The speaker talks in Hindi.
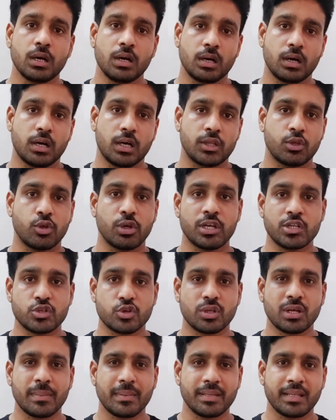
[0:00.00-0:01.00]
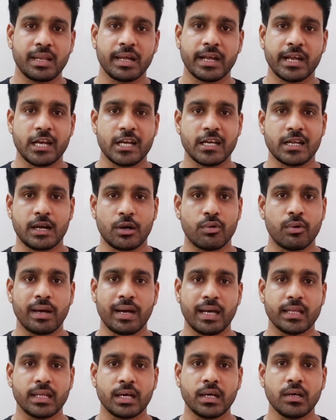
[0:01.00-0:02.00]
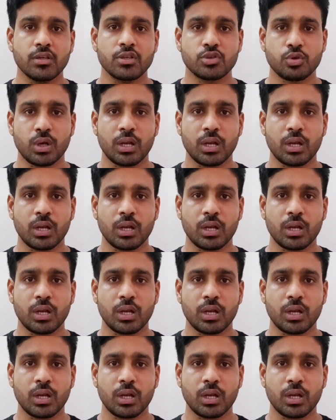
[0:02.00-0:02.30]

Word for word: दो हज़ार चौदह पंद्रह के अराउंड आया था